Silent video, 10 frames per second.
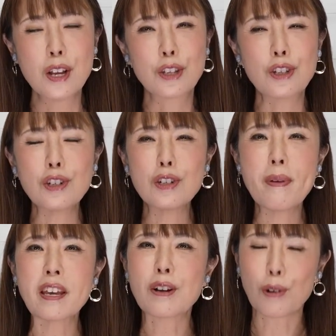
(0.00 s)
する
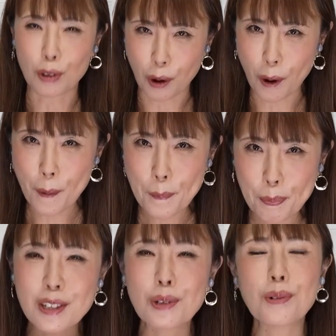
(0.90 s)
べきこと
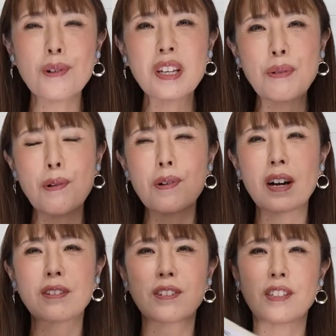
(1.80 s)
そこに
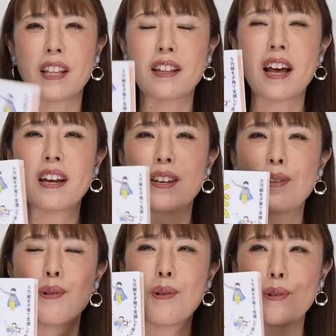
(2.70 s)
フォーカスした内
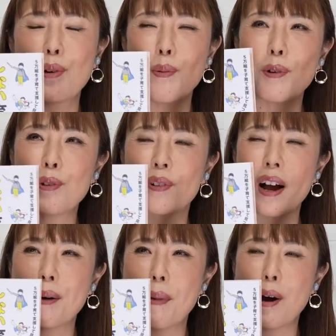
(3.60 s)
容のもの
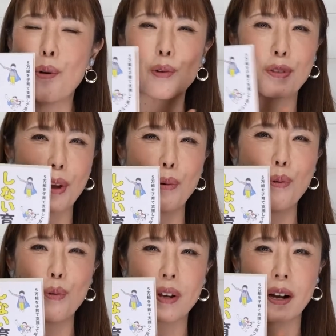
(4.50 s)
が、まあ、本って
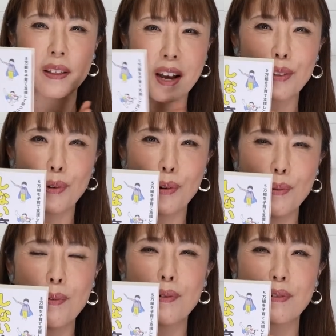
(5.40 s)
多いかなと
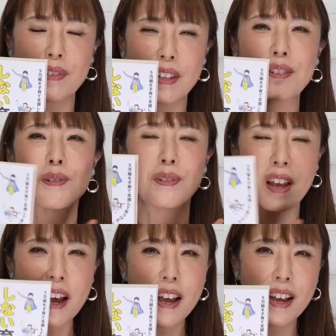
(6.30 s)
思うんですよ
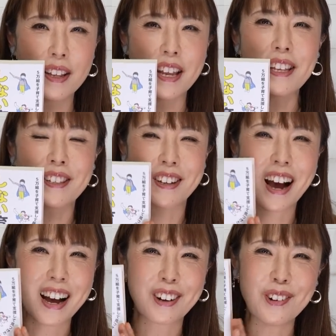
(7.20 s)
ね。です
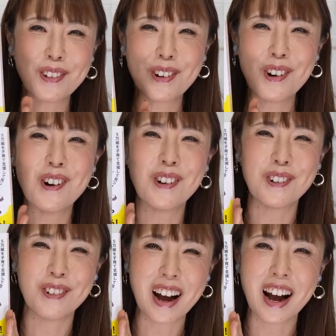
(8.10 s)
がこの
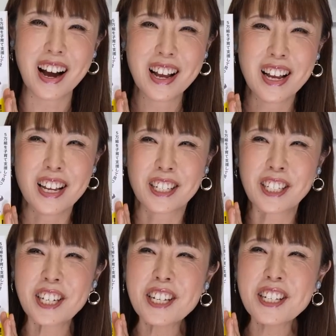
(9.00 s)
本は
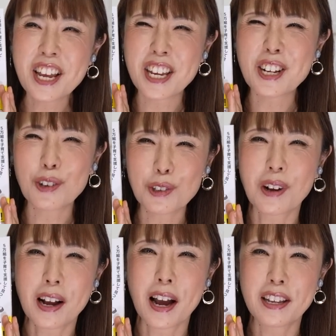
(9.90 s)
死んでいいこと
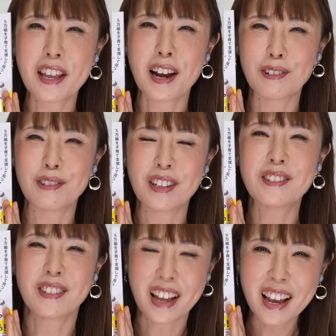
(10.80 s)
が書いてあるんで
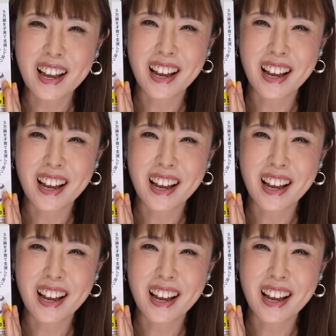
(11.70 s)
すね。